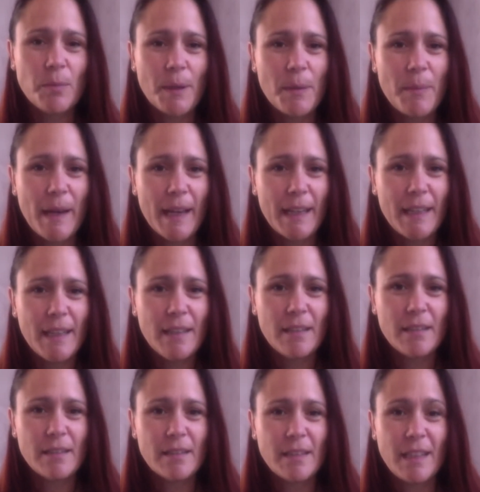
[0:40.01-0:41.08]
préparer
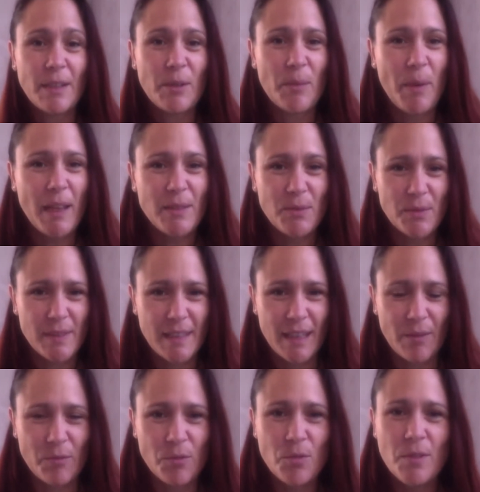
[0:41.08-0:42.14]
quelque part son
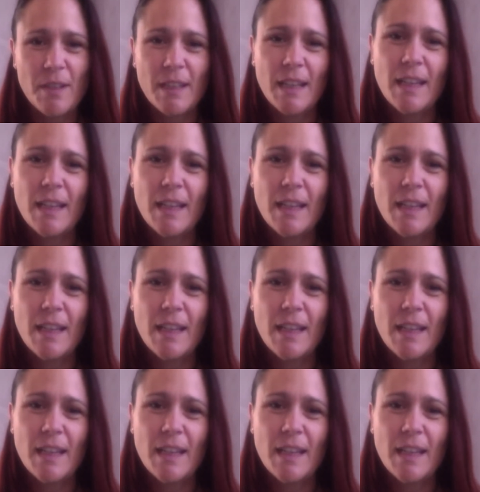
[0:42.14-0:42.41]
cerveau